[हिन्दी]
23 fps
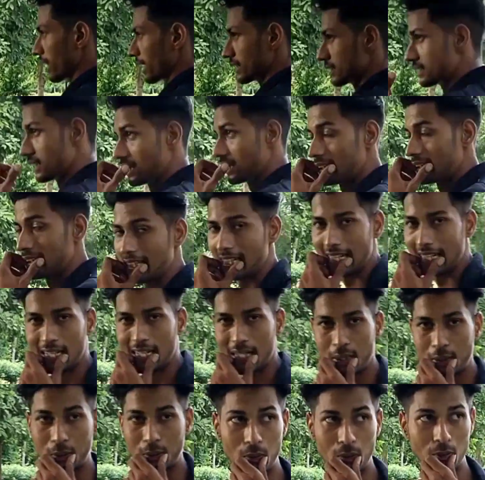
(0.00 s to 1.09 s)
आगे चलते
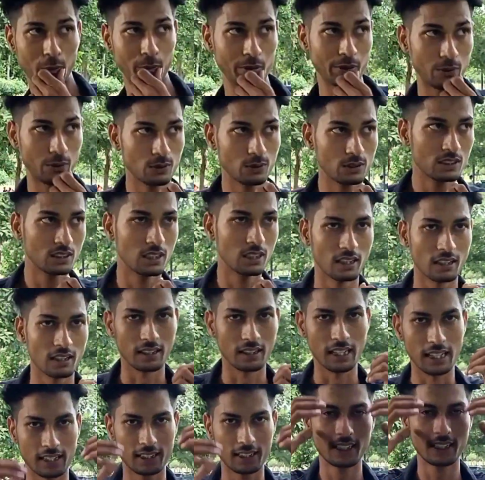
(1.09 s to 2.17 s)
हैं और भी कुछ
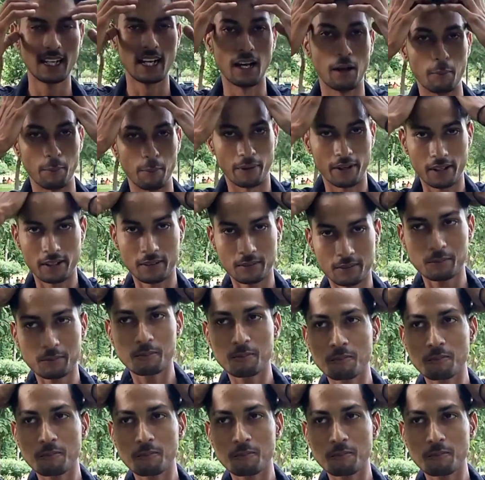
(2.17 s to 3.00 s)
देखते हैं यहाँ पर